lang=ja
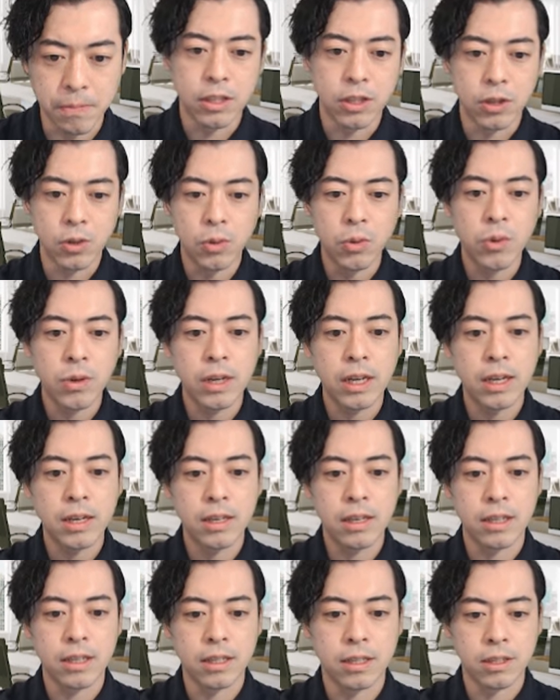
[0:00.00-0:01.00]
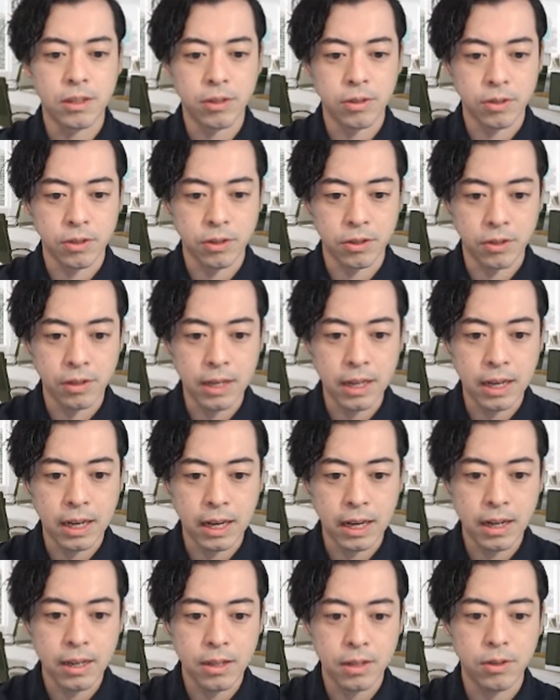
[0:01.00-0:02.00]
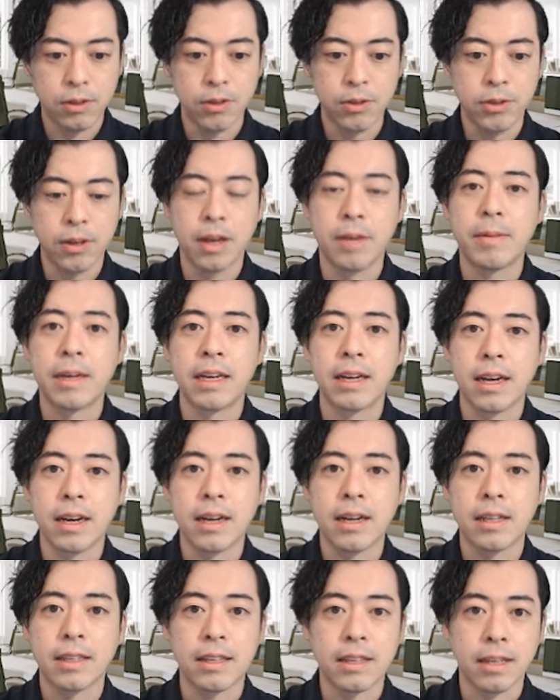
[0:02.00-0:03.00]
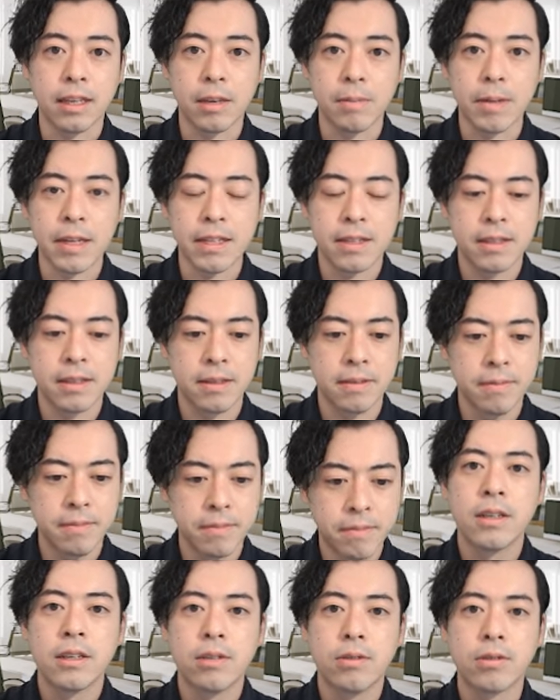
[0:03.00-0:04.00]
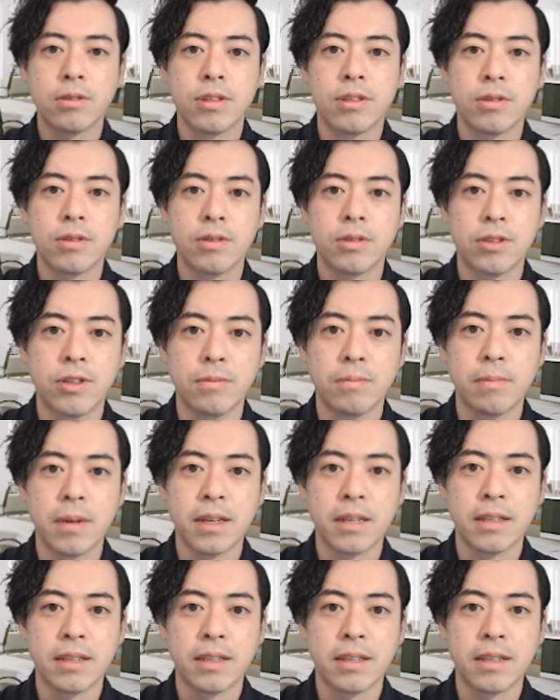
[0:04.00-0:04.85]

条件列の追加という画面が出てきます。一つ一つ順番